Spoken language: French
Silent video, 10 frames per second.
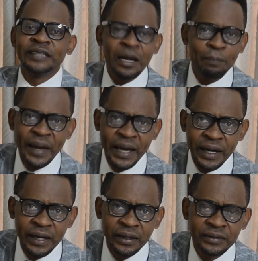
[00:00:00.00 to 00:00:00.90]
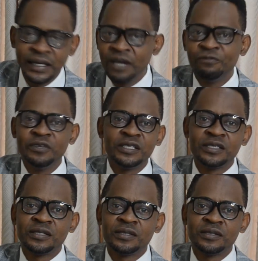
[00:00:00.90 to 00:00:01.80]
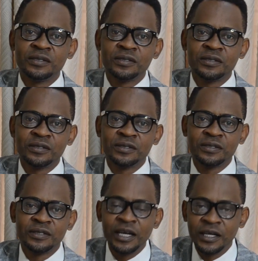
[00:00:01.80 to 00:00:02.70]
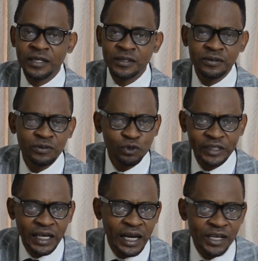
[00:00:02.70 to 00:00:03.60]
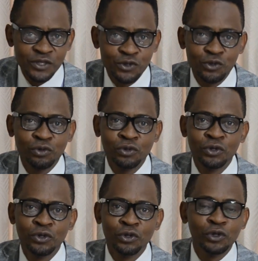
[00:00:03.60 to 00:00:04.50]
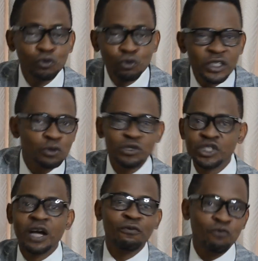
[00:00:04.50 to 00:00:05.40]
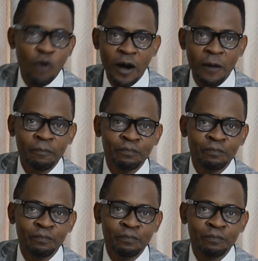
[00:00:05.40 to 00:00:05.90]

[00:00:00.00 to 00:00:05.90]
Tel père, tel fils, telle une déclaration que nous disons chaque fois.